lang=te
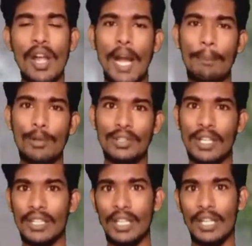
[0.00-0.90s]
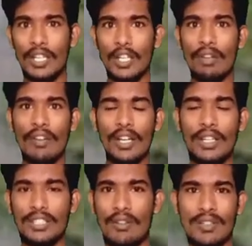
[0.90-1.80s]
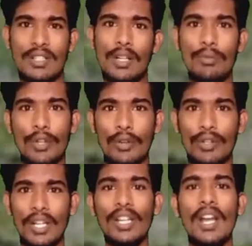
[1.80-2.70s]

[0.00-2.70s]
అప్పుడు తనకి ఇరవై సంవత్సరాలు ఉండే ఉంటాయి